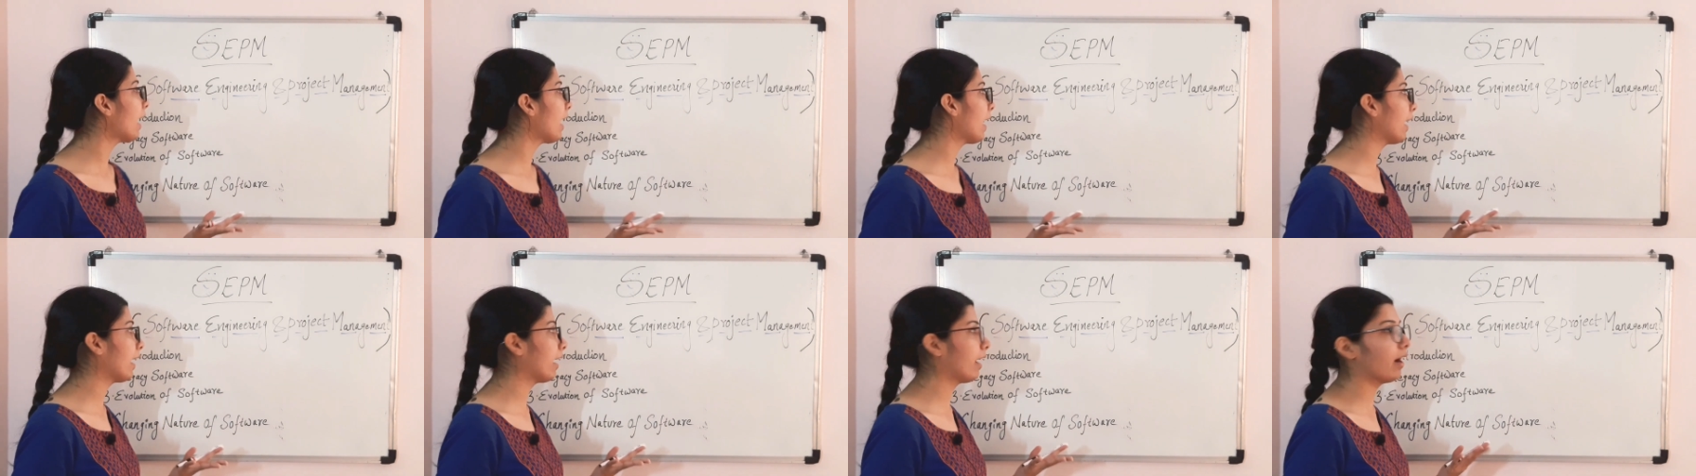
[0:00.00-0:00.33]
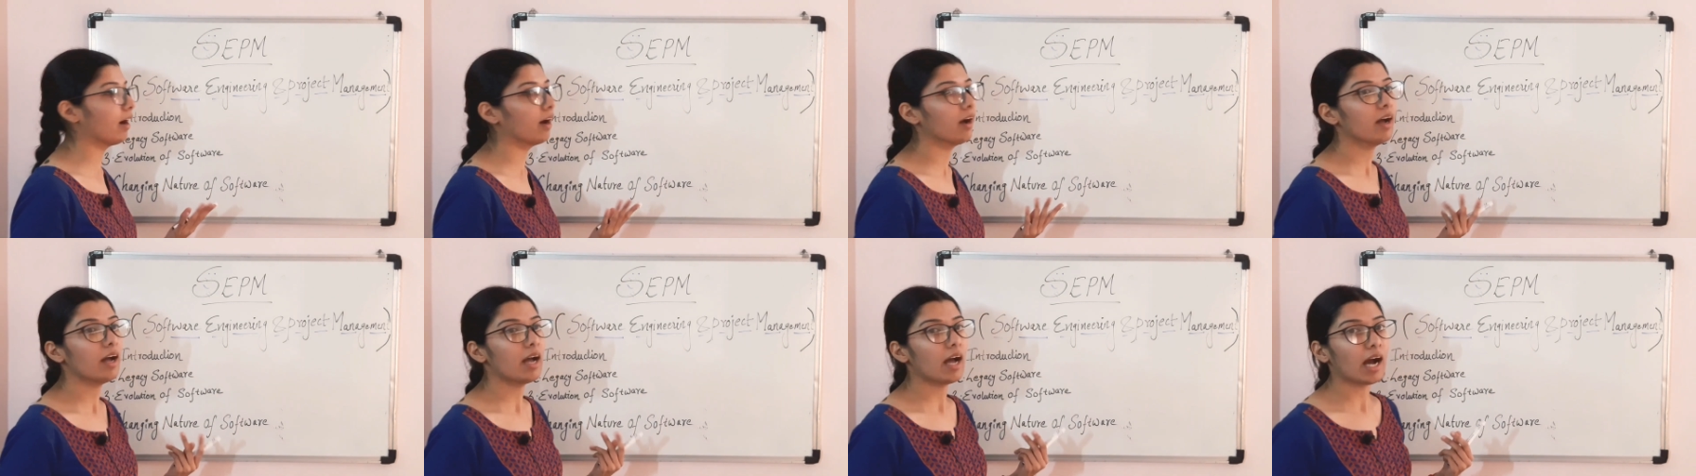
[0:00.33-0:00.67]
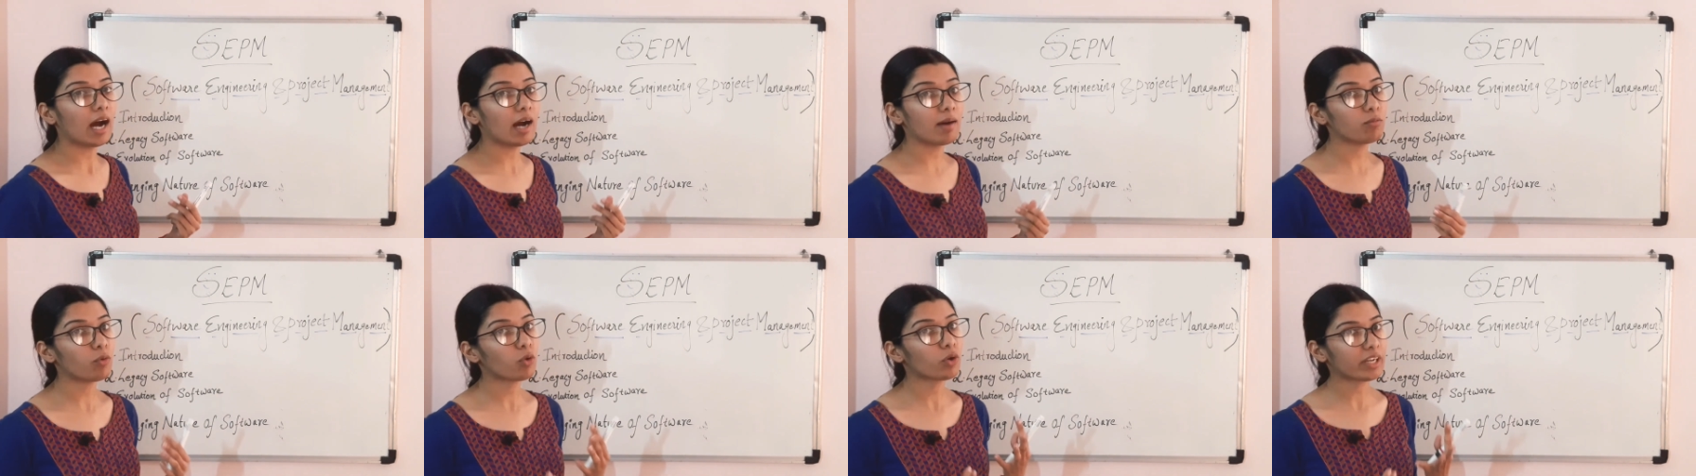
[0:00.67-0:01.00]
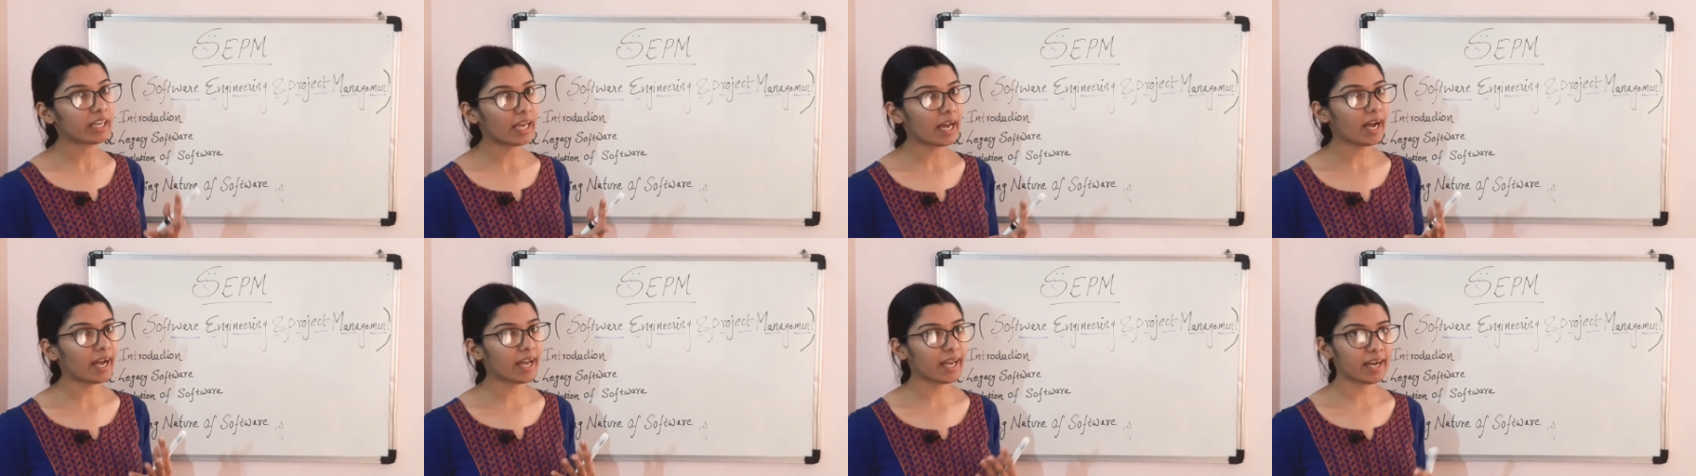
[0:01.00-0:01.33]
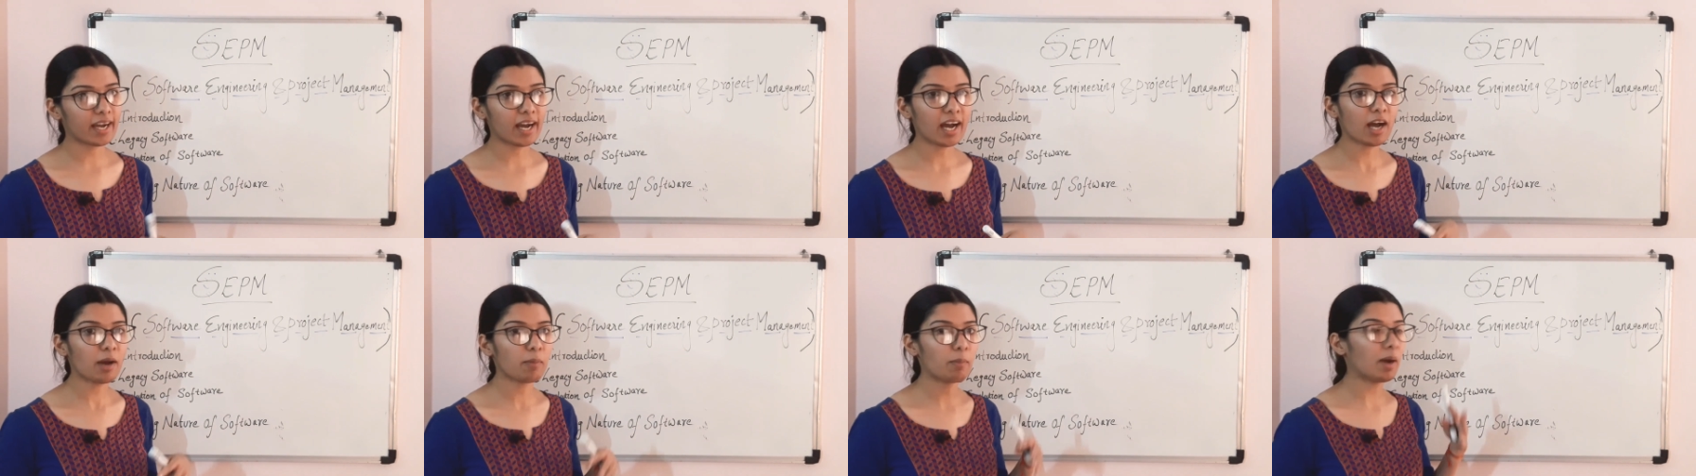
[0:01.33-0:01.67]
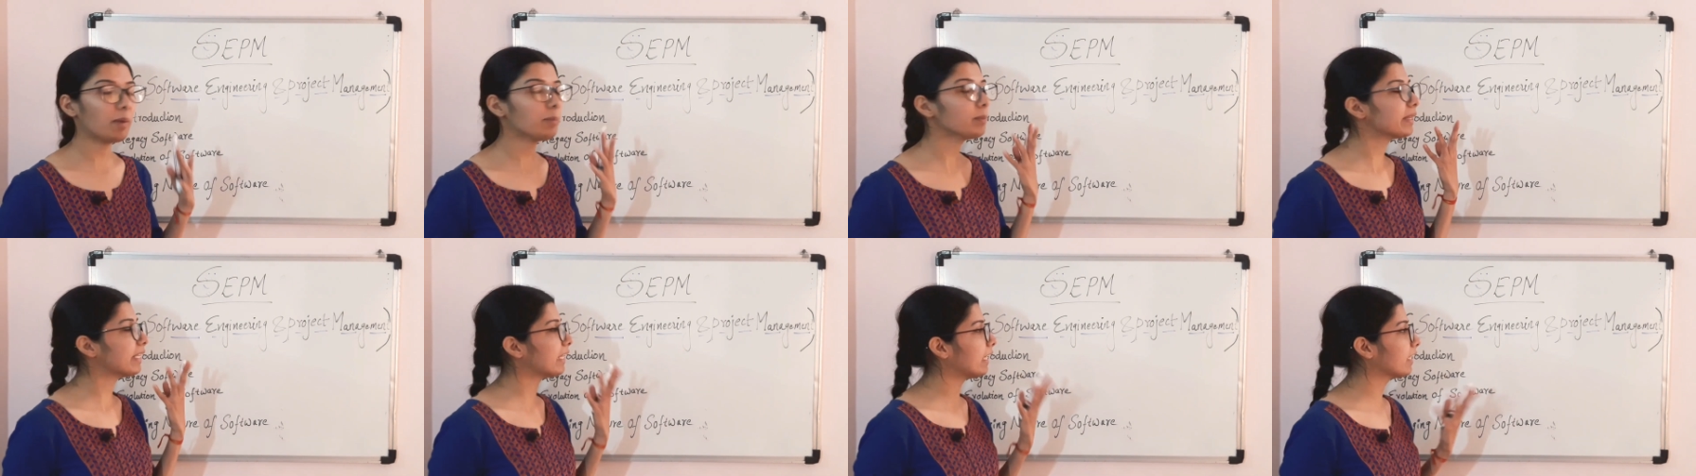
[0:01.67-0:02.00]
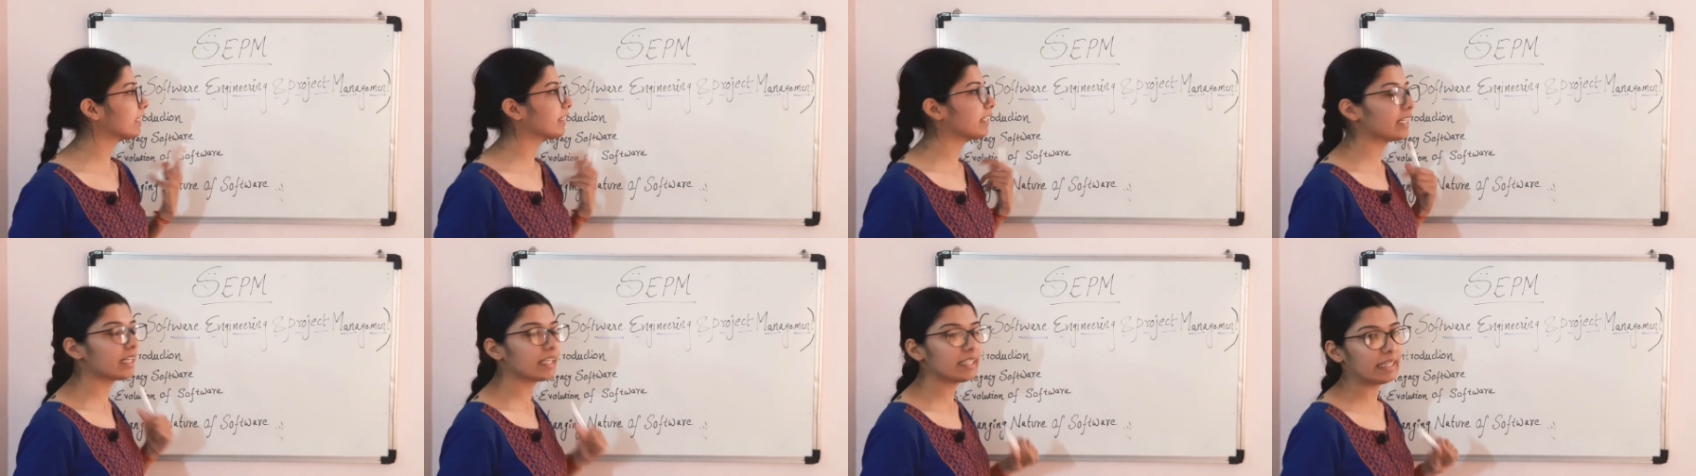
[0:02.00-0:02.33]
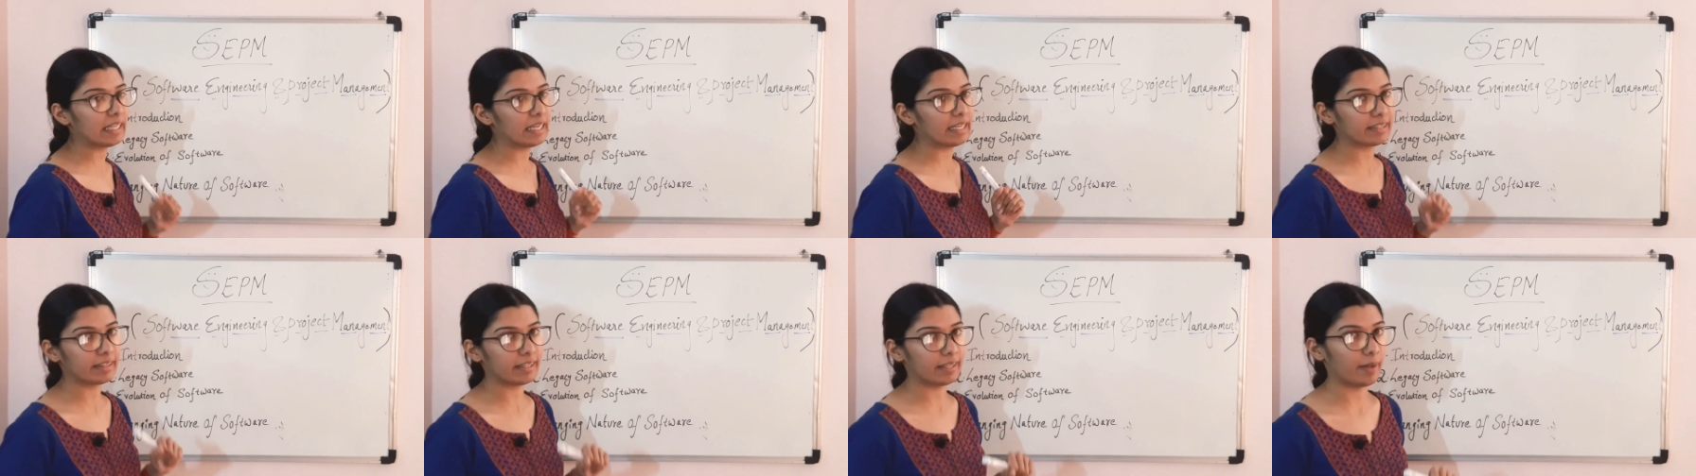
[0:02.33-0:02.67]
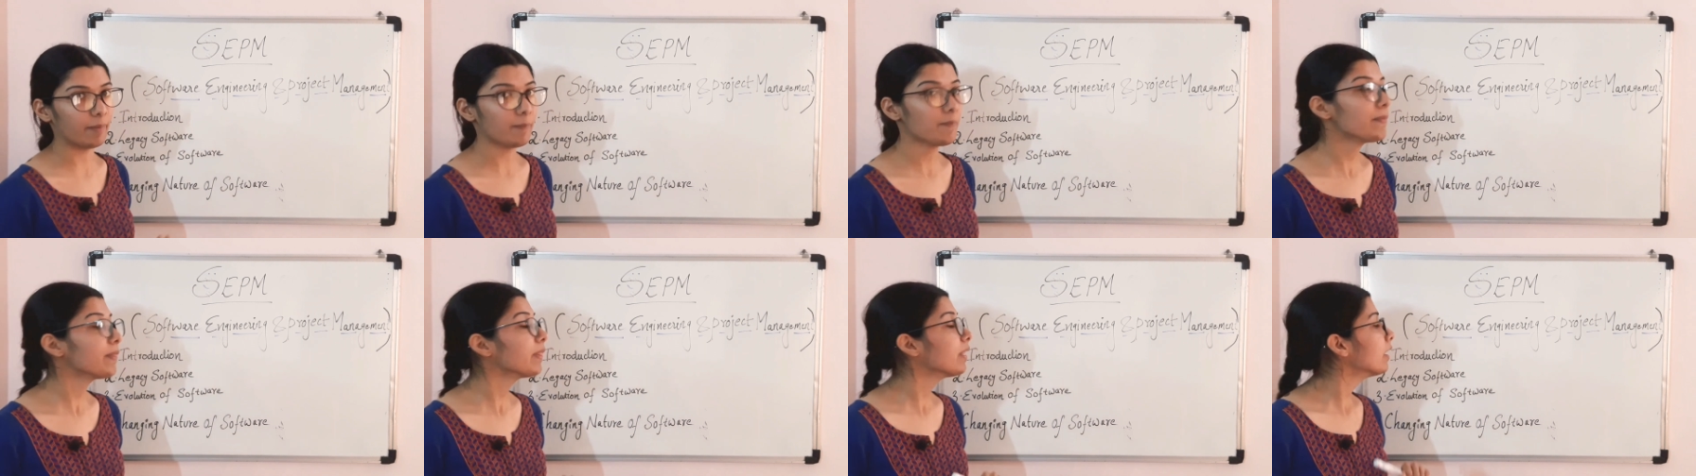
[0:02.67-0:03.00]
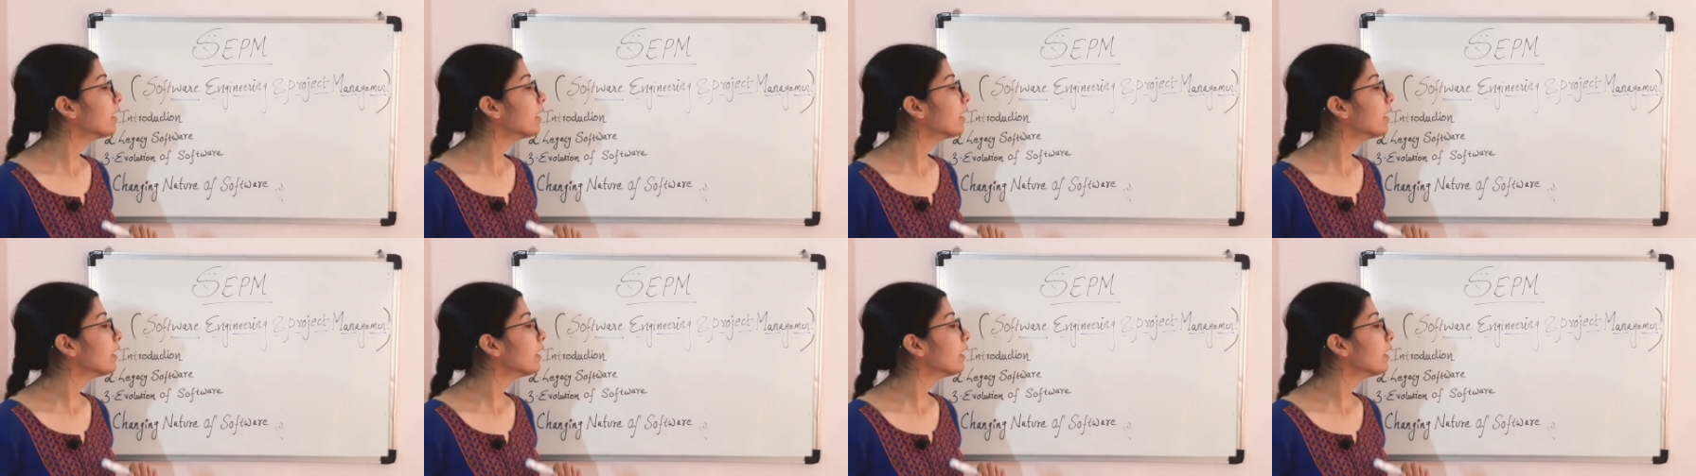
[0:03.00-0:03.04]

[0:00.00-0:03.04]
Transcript: आएगा अब वो क्या आएगा अब हम धीरे धीरे देखते हैं